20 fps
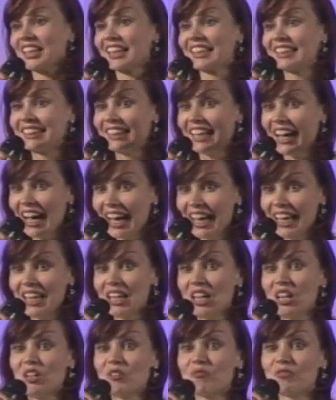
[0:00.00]
тогда
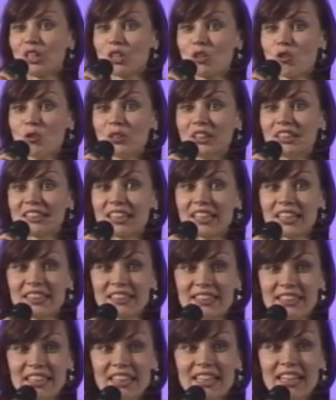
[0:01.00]
приходит как
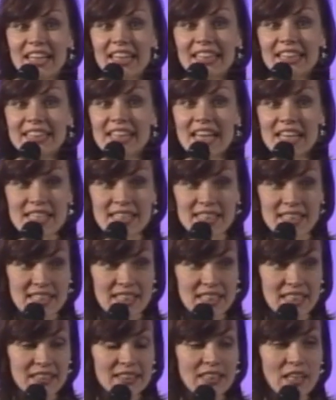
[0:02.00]
некая ясность,
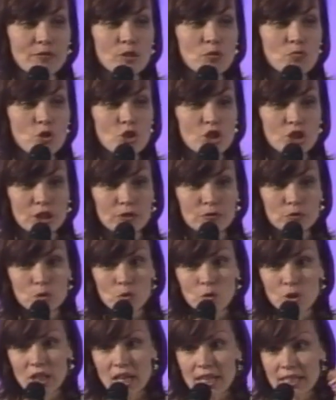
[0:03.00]
когда вы можете
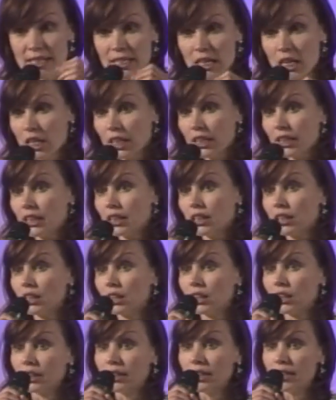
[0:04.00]
вдруг раз
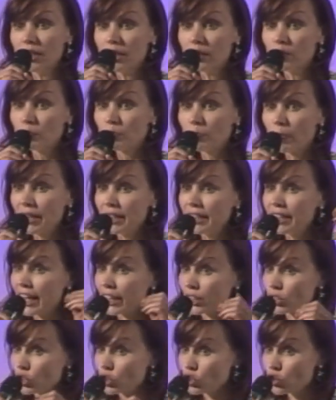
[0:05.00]
э, и
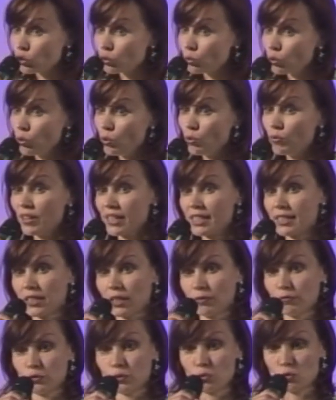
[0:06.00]
понять, что у вас
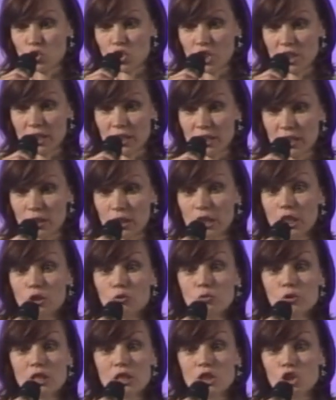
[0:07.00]
там в душе. Или
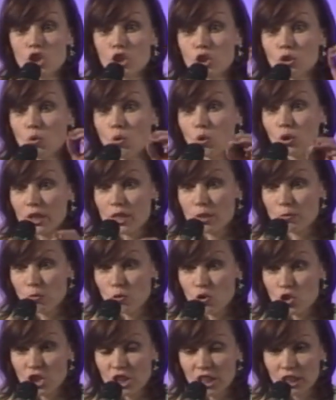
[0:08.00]
услышать голос
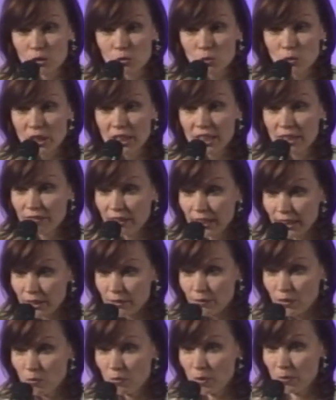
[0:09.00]
Божий, который
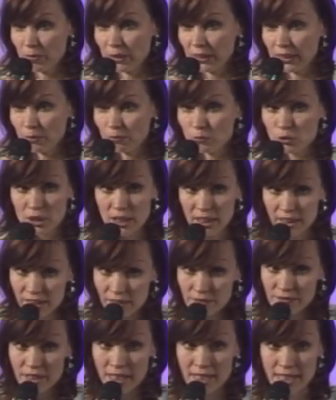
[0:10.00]
говорит вам об этом, вот как
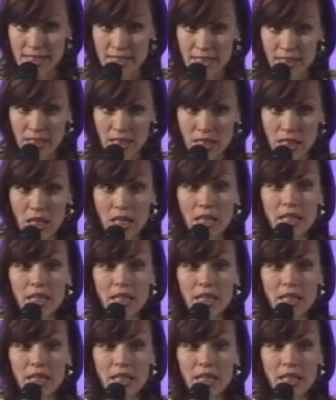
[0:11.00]
на выезде –